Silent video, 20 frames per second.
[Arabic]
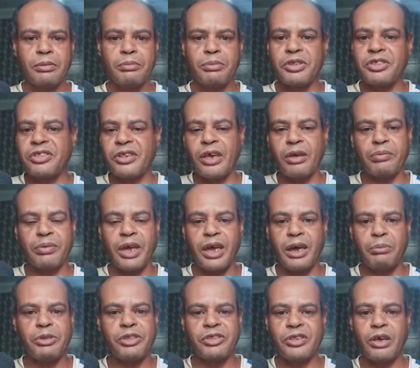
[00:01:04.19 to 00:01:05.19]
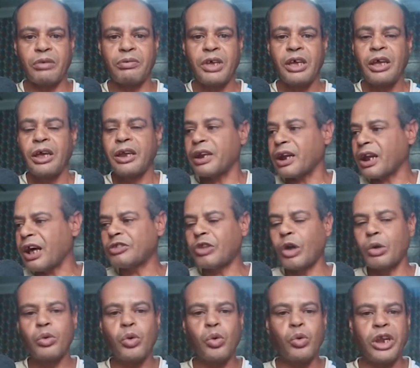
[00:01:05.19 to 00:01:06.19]
بزاف كاع بزاف
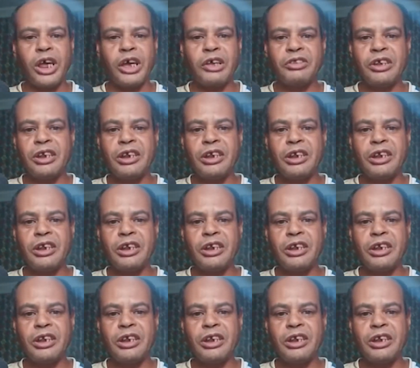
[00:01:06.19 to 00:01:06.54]
نقدرك ولادي